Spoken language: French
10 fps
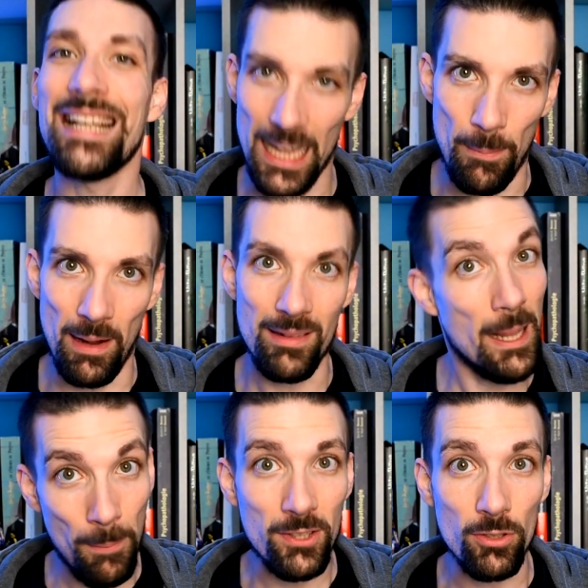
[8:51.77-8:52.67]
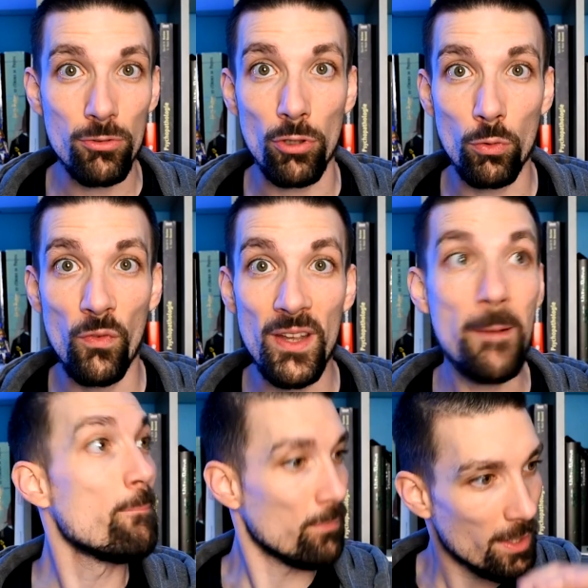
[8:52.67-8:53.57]
eh ben, les patients se
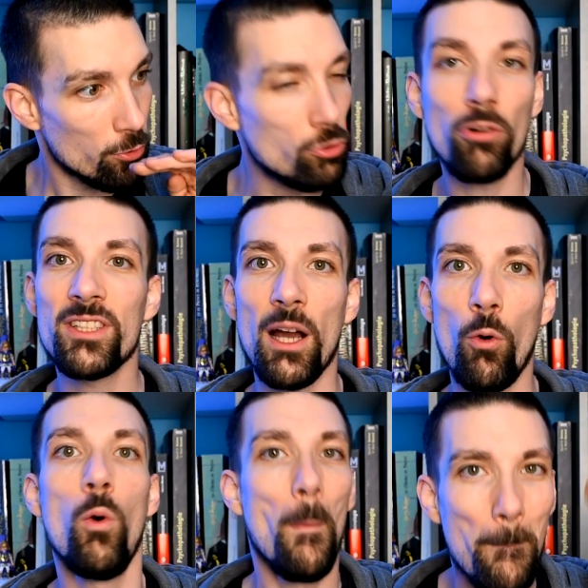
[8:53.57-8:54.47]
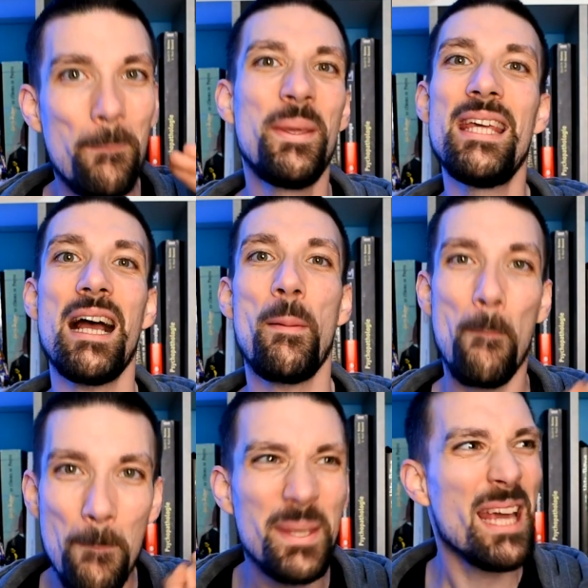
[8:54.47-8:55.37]
retrouvaient sur le carreau, bien,
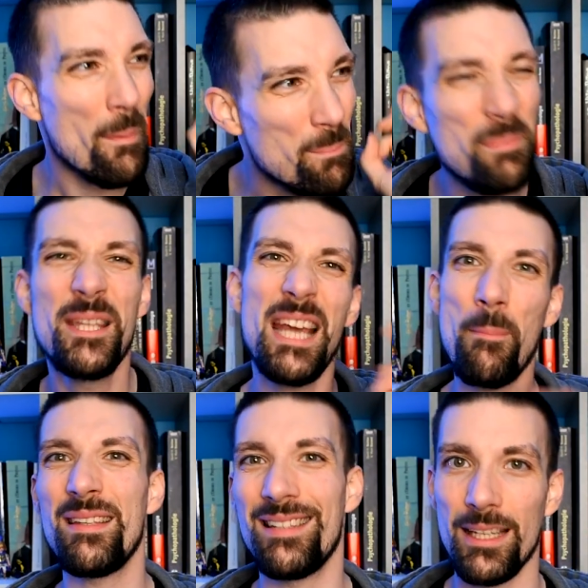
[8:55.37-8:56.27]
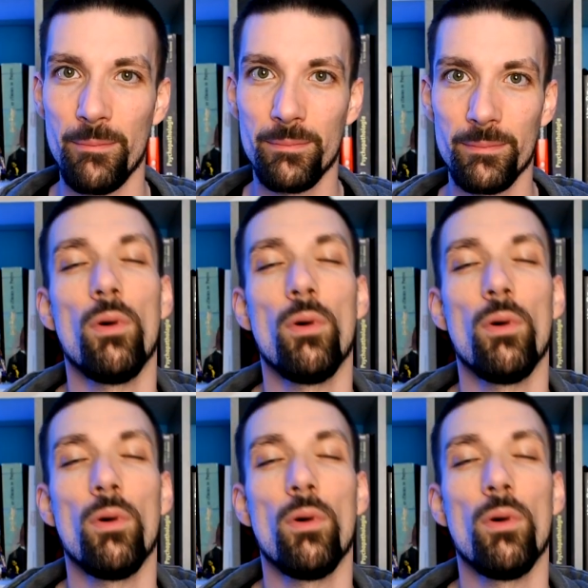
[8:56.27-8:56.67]
bien, bien baisés.